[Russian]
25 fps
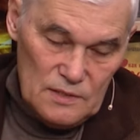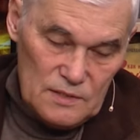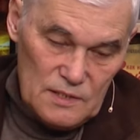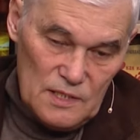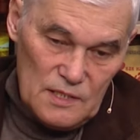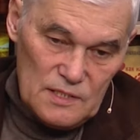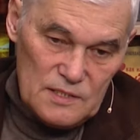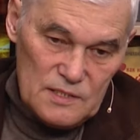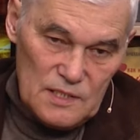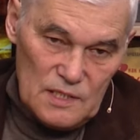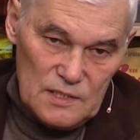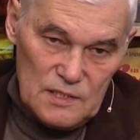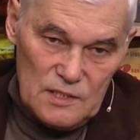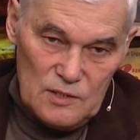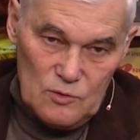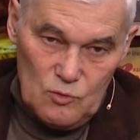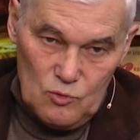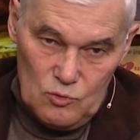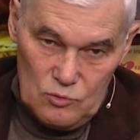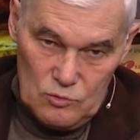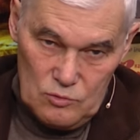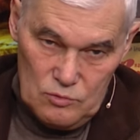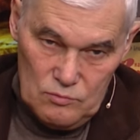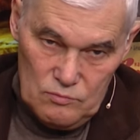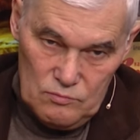30-й
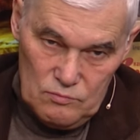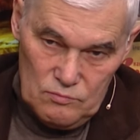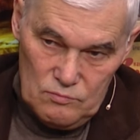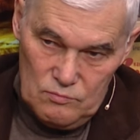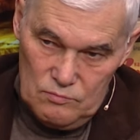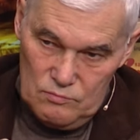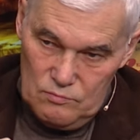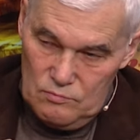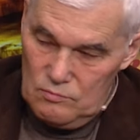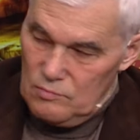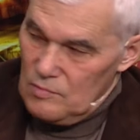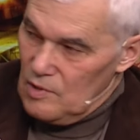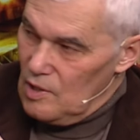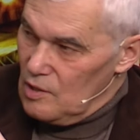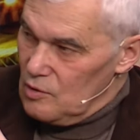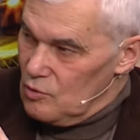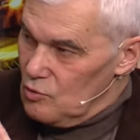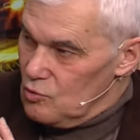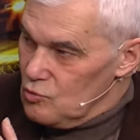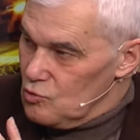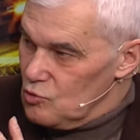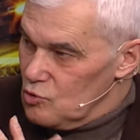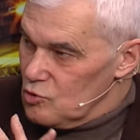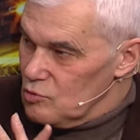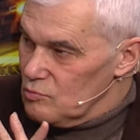год, в
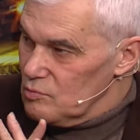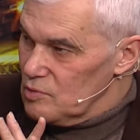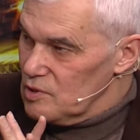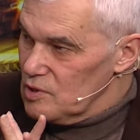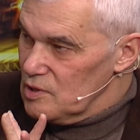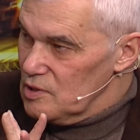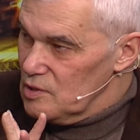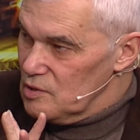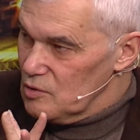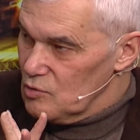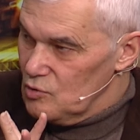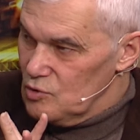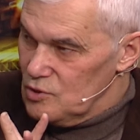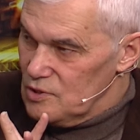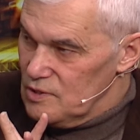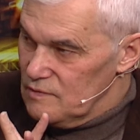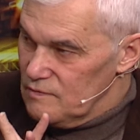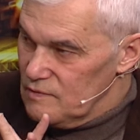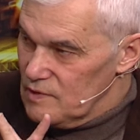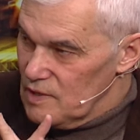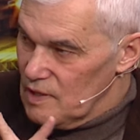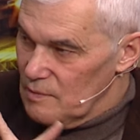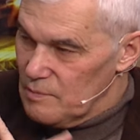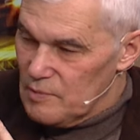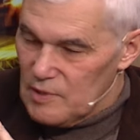котором должен быть
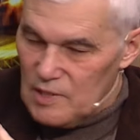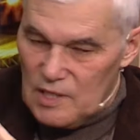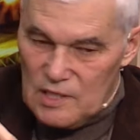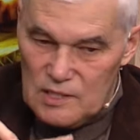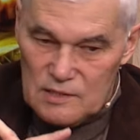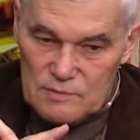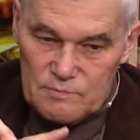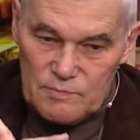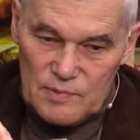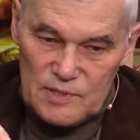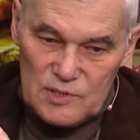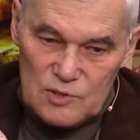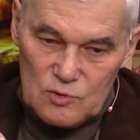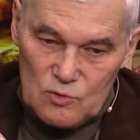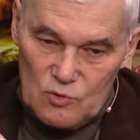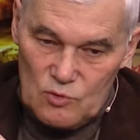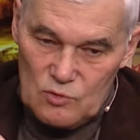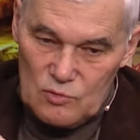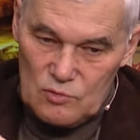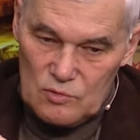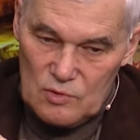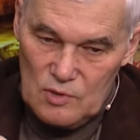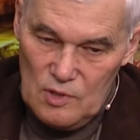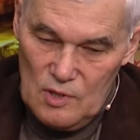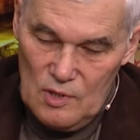инклюзивный капитализм
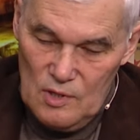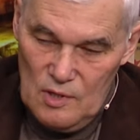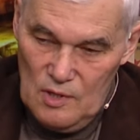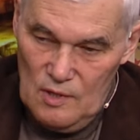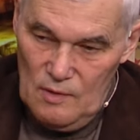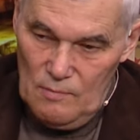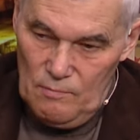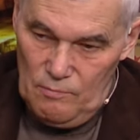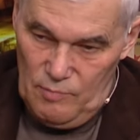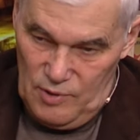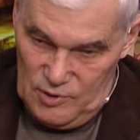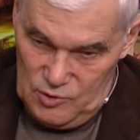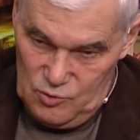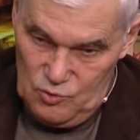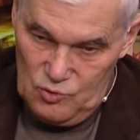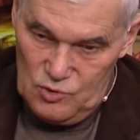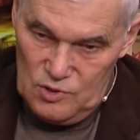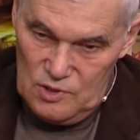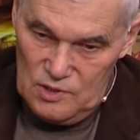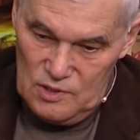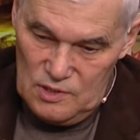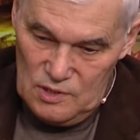построен. По сути